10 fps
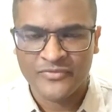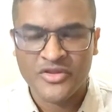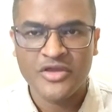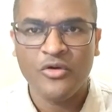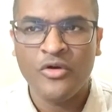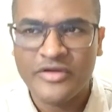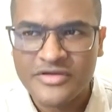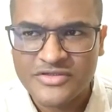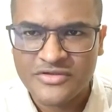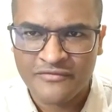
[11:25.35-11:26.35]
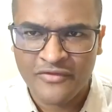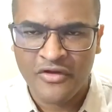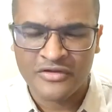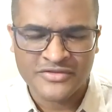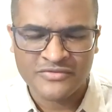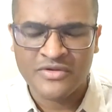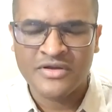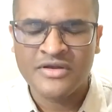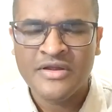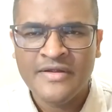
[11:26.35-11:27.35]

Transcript: द ओरिजिन ऑफ गॉड्स वर्ड